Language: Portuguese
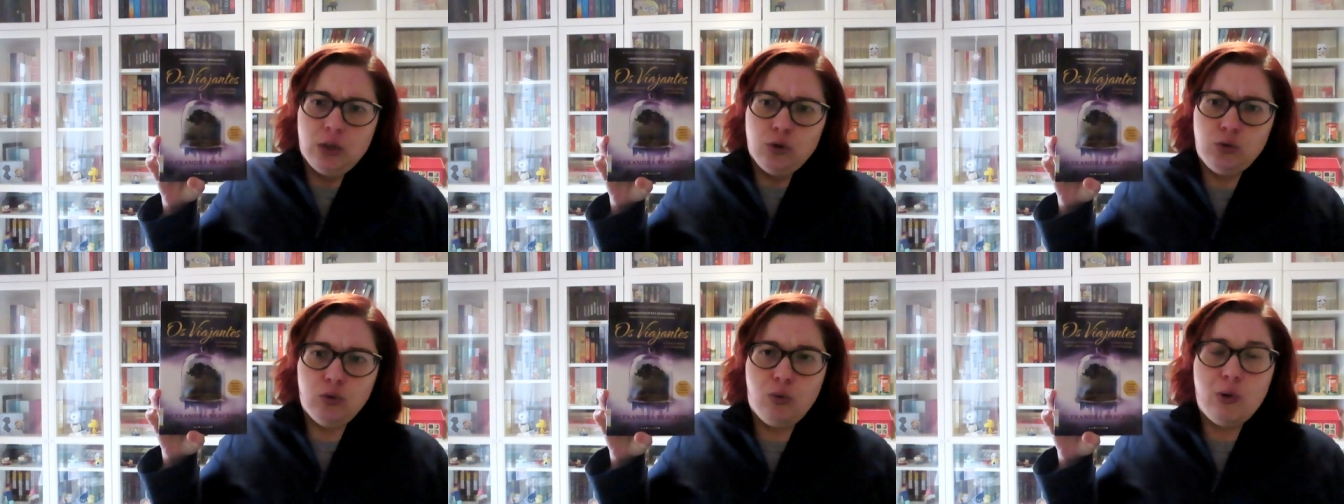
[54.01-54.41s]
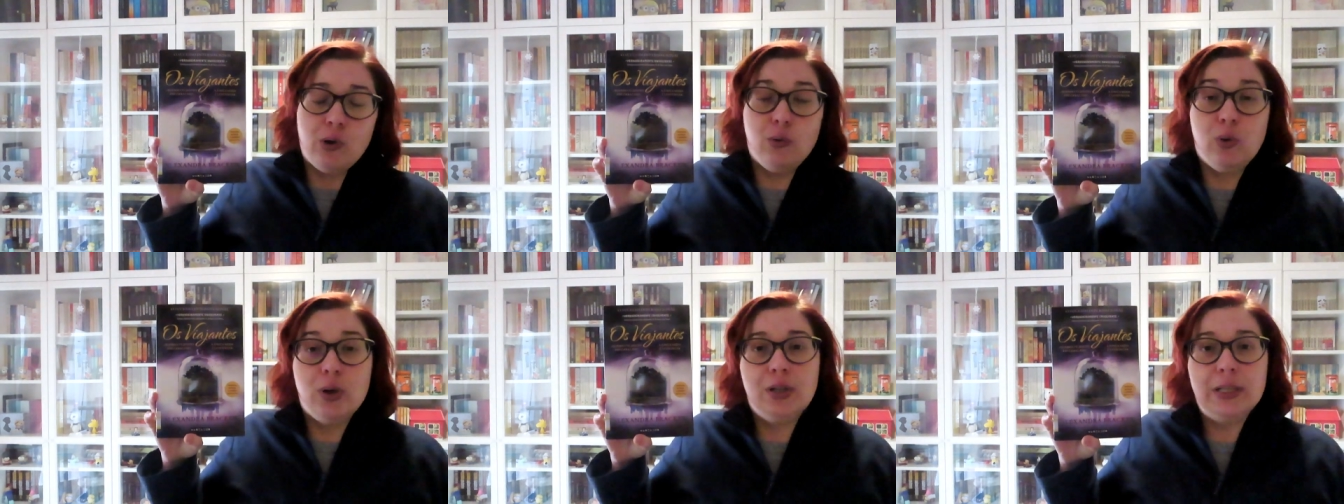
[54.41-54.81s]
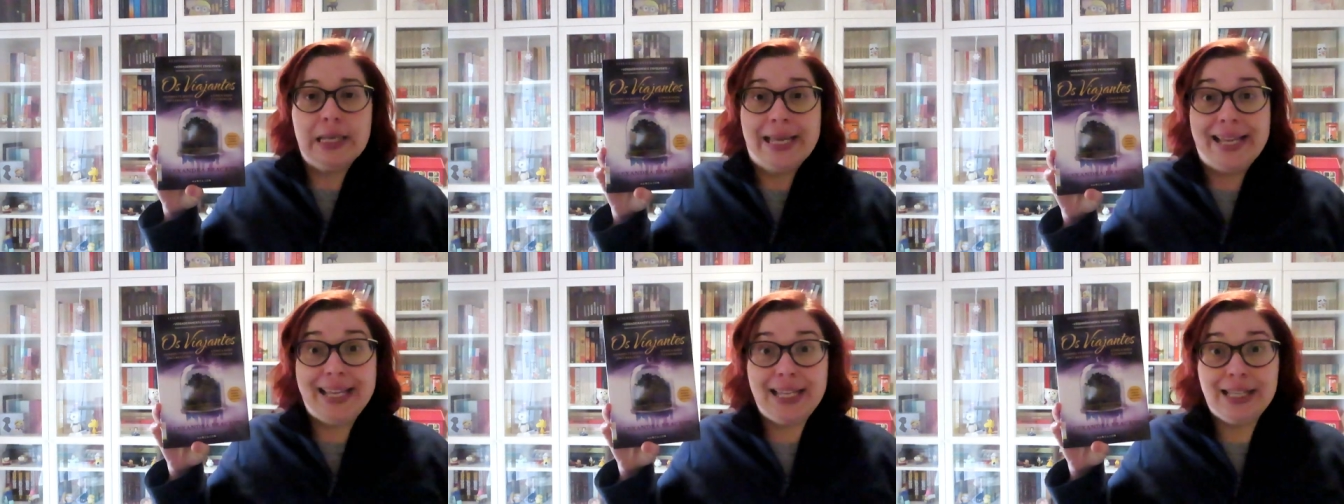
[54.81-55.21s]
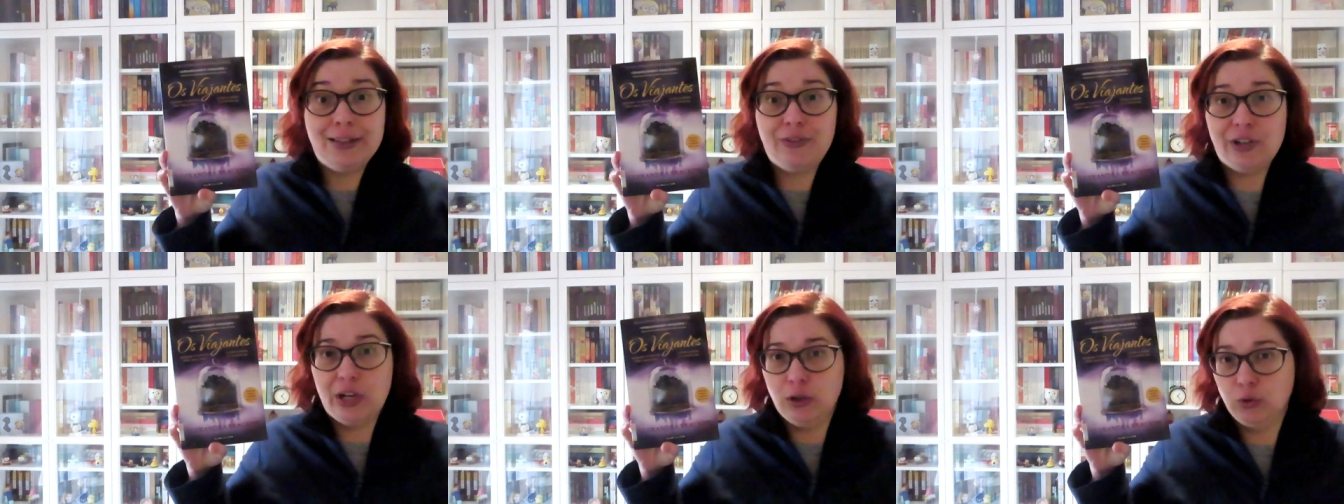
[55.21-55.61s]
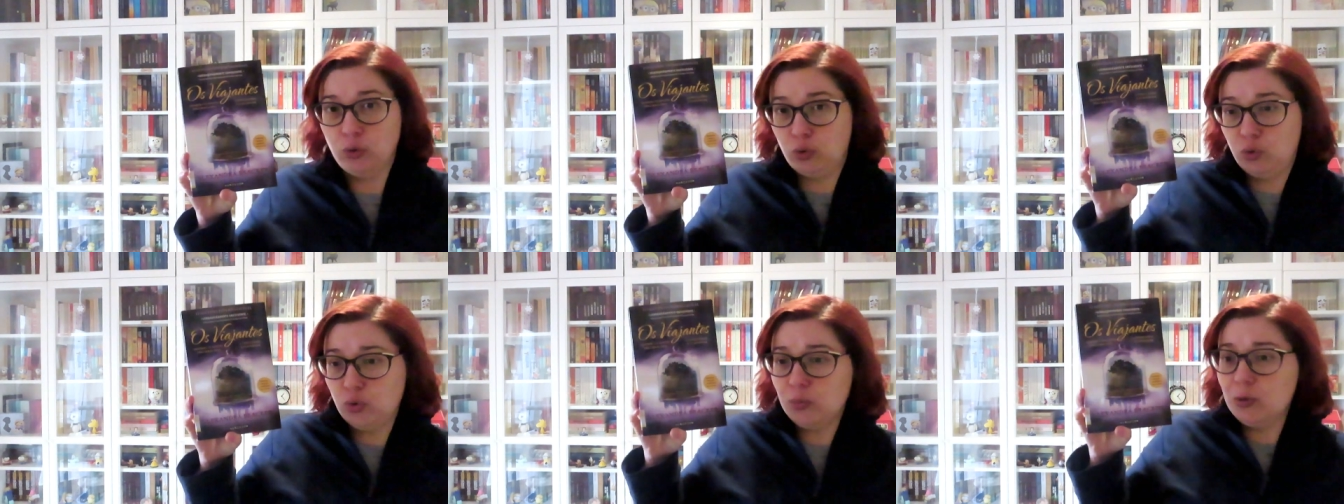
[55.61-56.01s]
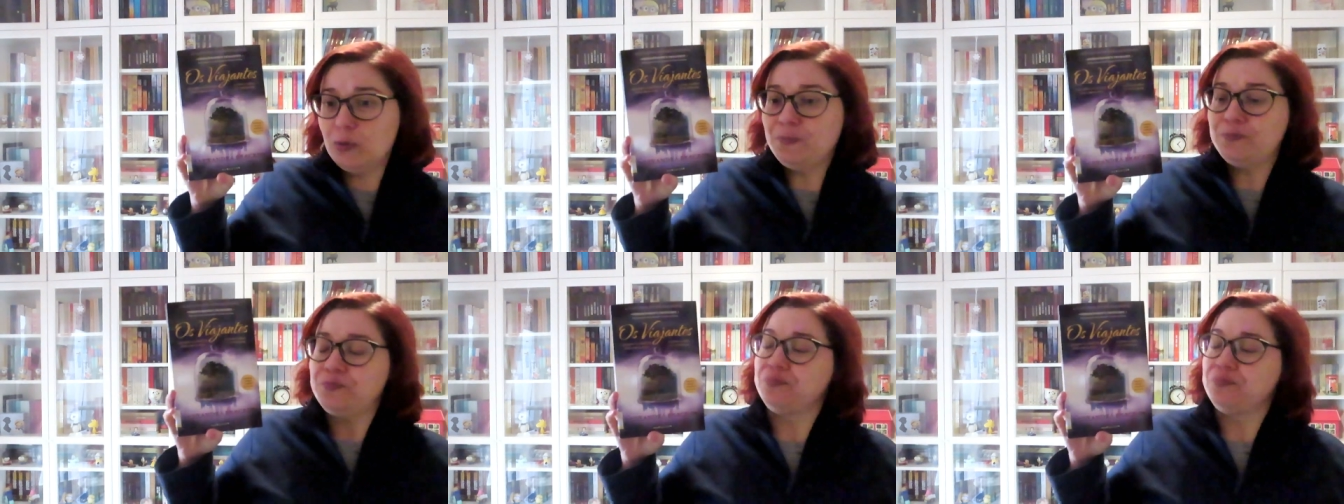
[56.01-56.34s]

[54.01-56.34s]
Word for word: julgo eu, em final de outubro.